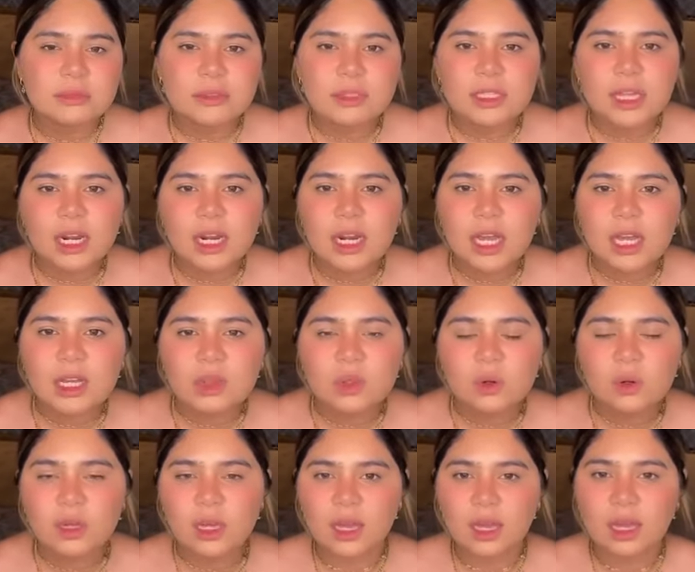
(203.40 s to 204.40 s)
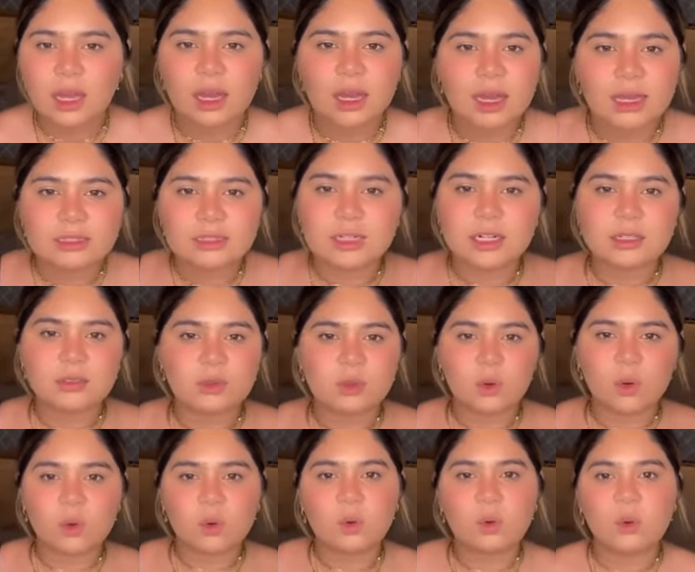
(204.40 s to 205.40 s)
teniendo que hacer
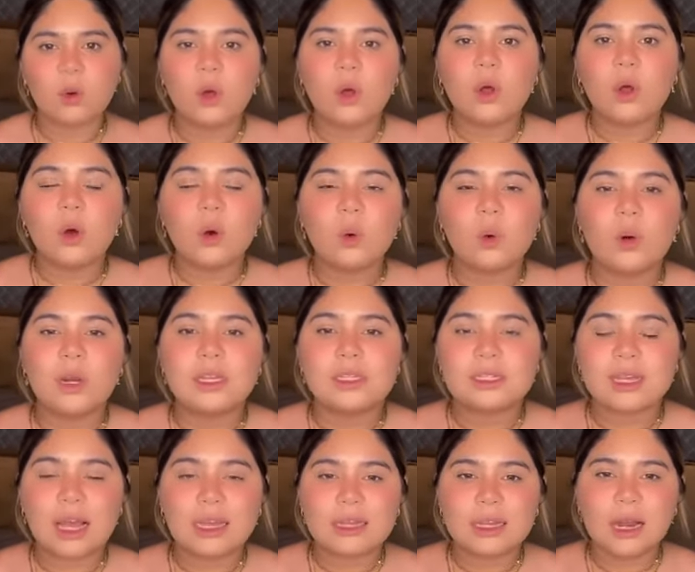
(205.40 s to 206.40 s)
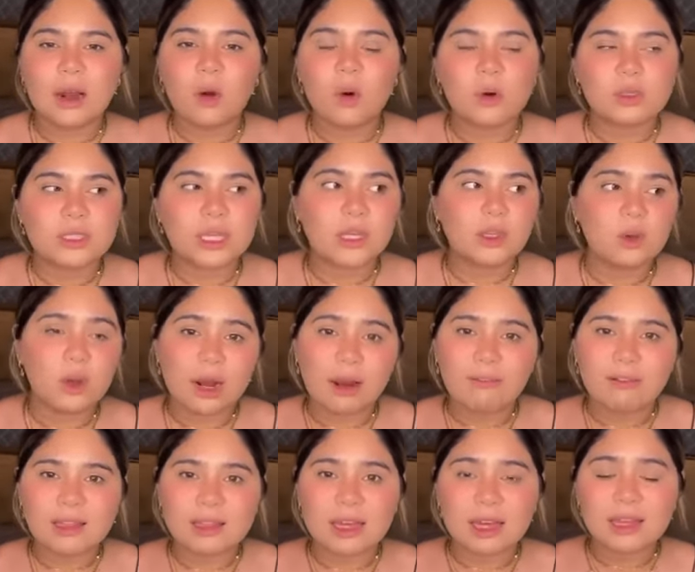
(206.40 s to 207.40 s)
todo un escándalo. O sea, yo la
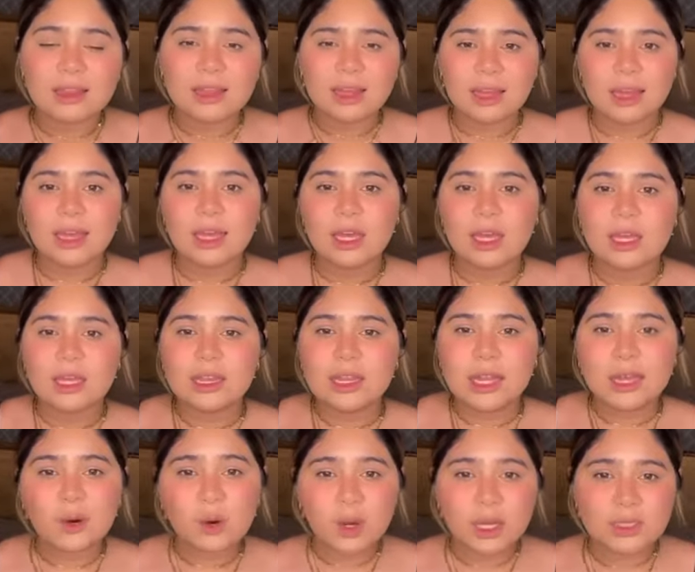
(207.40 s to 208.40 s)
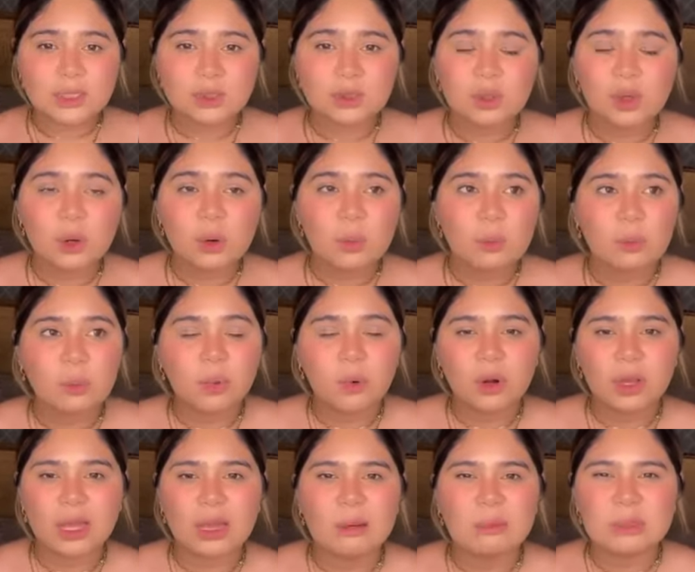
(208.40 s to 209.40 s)
verdad digo esto
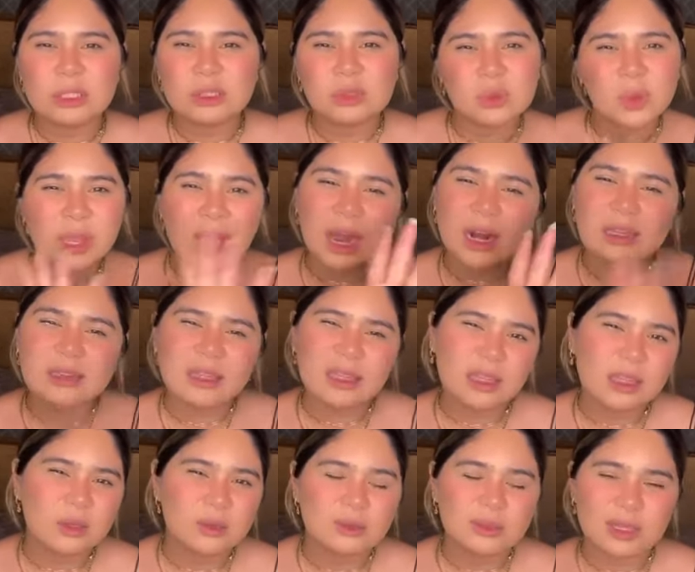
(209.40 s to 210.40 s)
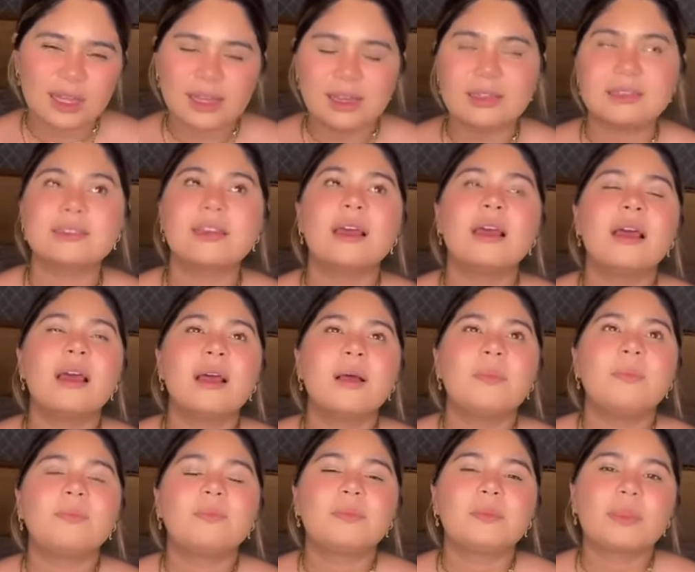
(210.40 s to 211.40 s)
porque estoy harta de que ustedes
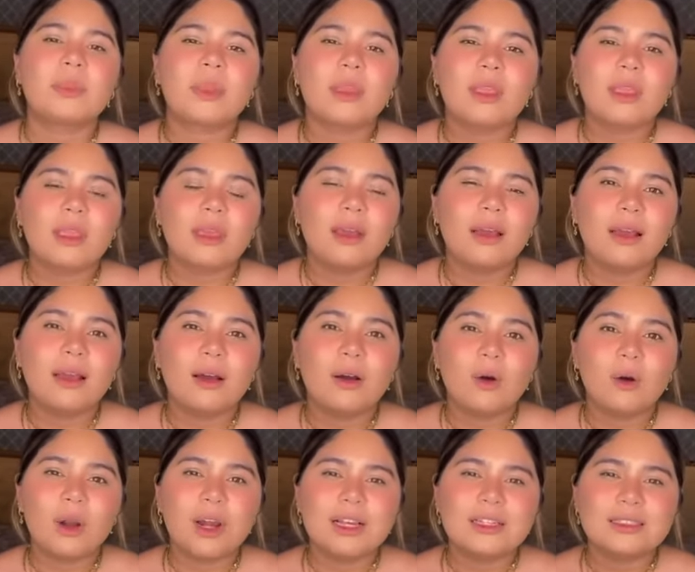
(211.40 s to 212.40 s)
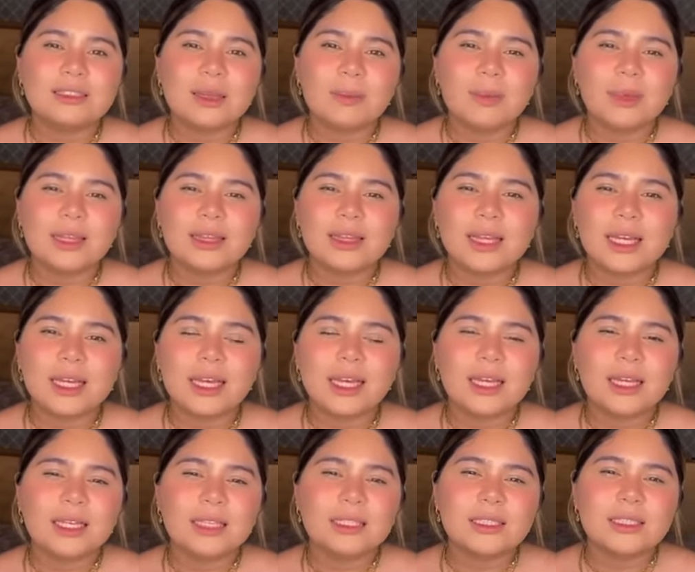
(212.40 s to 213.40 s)
honestamente